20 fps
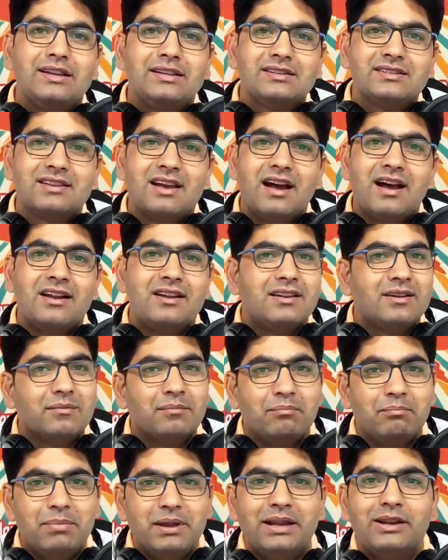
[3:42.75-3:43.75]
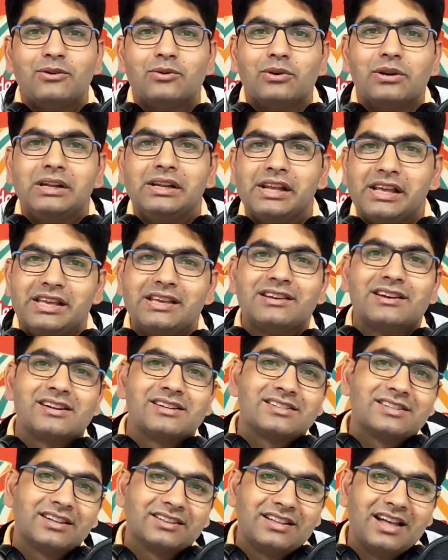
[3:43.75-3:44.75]
इंसान बिल्कुल नहीं
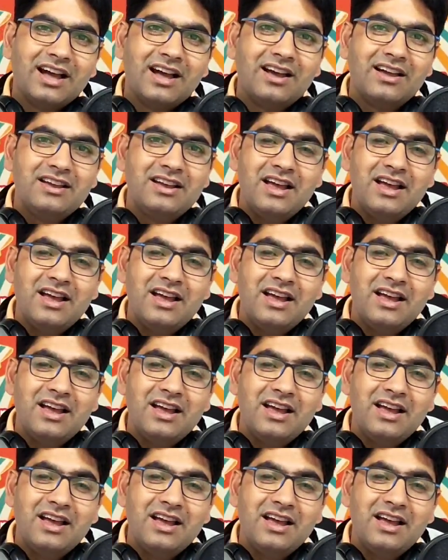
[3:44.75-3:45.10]
कर सकता